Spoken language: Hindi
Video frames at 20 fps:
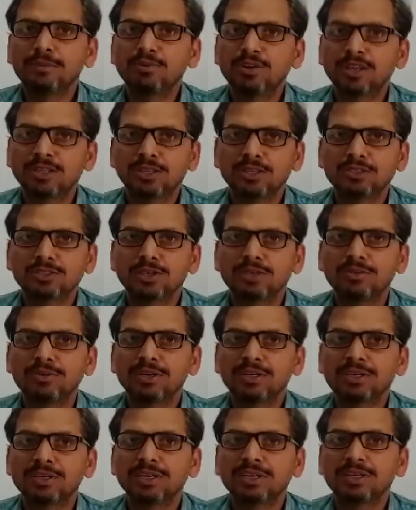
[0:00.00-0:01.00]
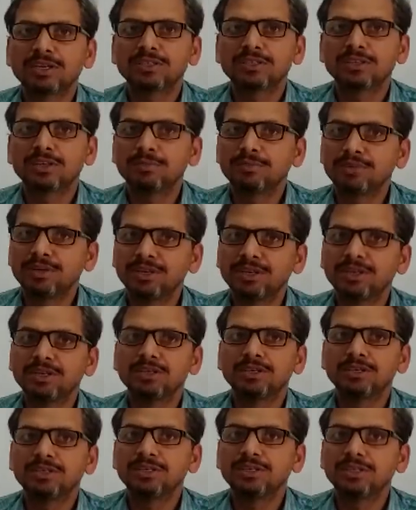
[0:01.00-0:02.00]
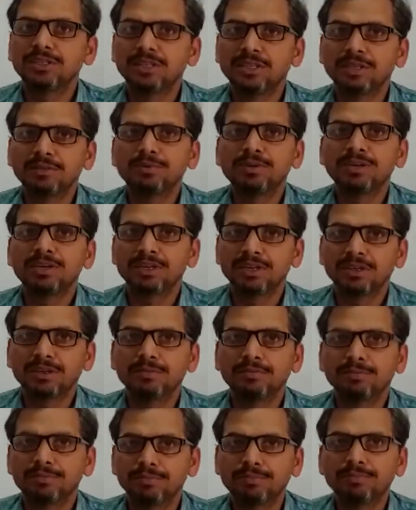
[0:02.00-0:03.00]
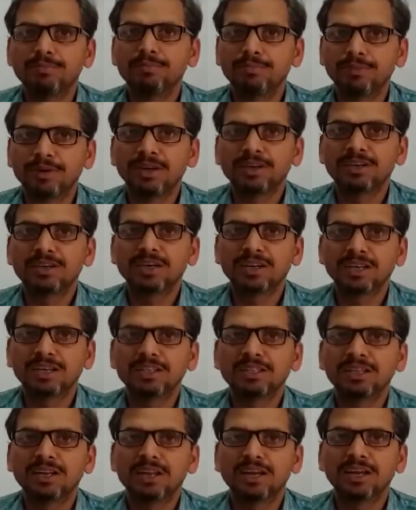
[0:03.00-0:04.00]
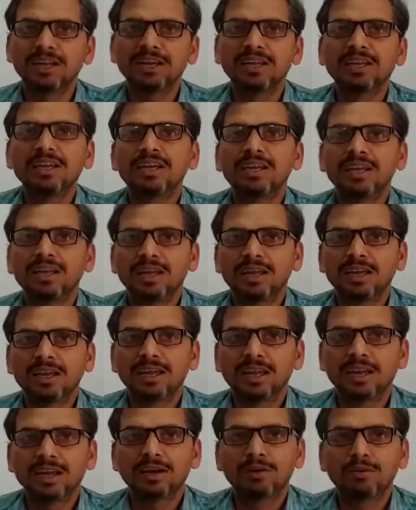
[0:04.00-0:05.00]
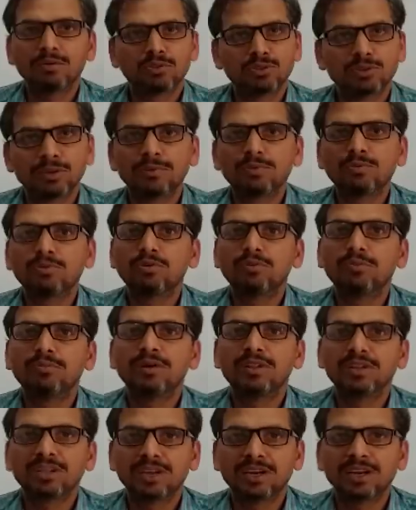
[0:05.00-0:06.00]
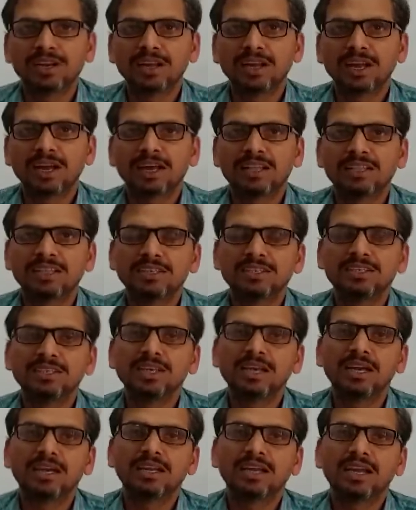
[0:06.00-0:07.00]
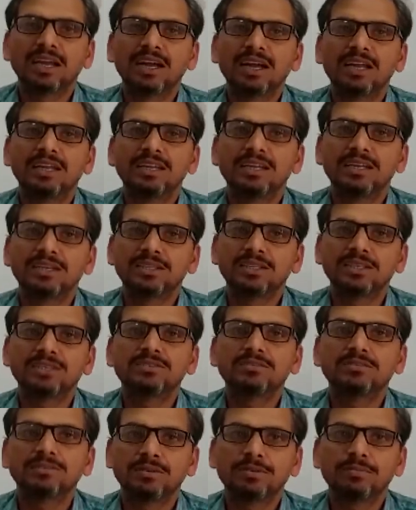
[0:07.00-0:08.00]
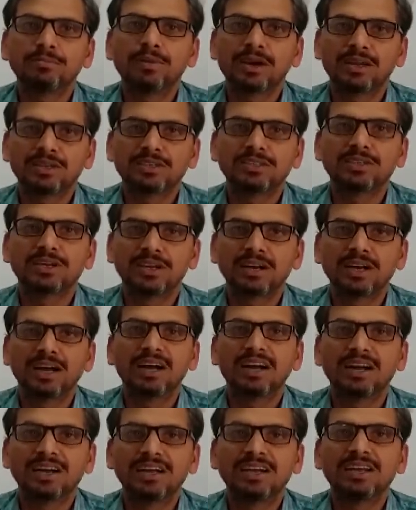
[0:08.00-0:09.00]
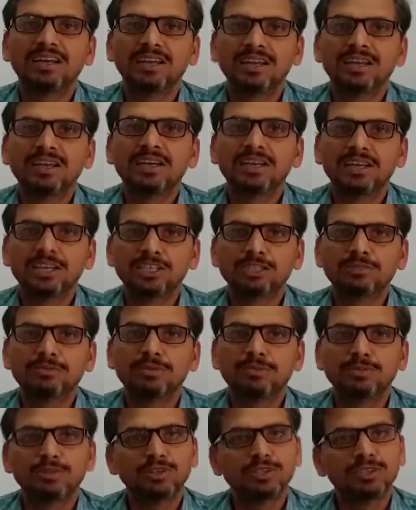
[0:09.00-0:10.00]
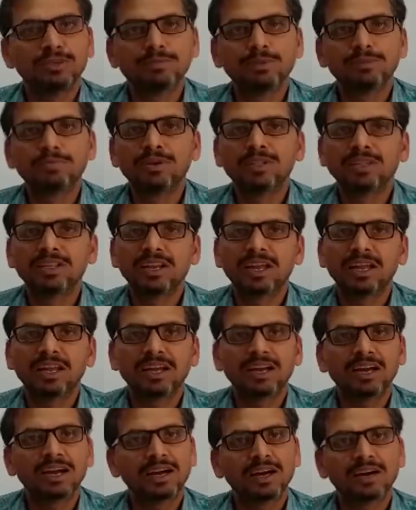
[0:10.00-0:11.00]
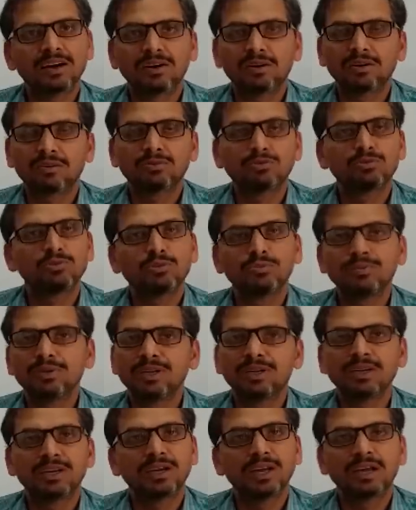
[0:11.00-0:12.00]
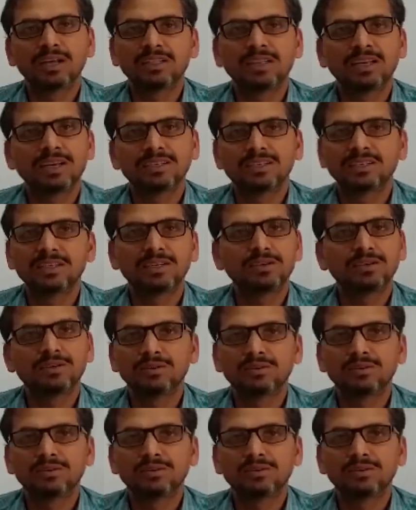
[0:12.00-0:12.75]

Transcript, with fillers: पुरातत्व सर्वेक्षण के सभी जितने भी पर्यटन केंद्र हैं उस सबको बंद करने का आदेश दिया गया है इकतीस मार्च तक का इसमें म्यूजियम भी बंद रहेगा और जो भी ऐतिहासिक